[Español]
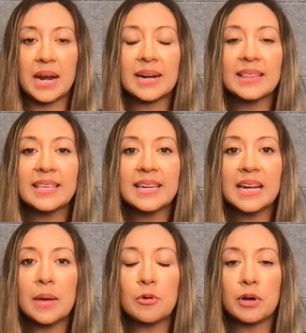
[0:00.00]
Retire
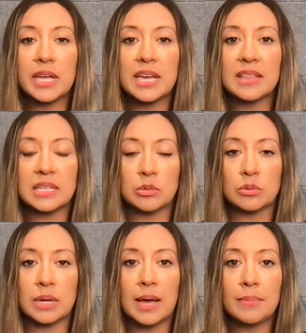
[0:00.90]
la bogea de
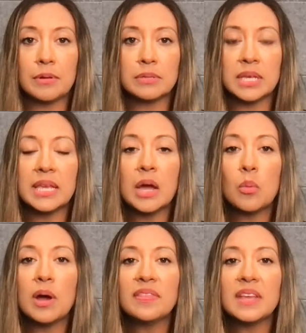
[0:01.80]
sus labios y
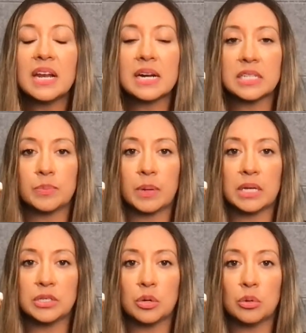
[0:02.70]
aguante la
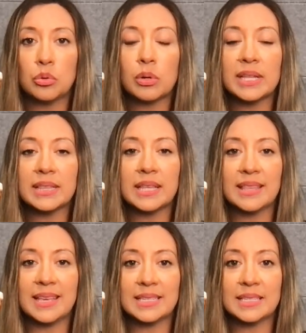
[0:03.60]
respiración durante
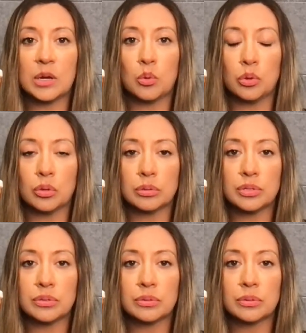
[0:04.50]
10
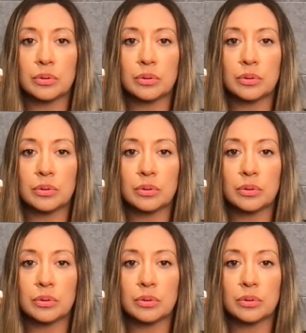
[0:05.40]
segundos.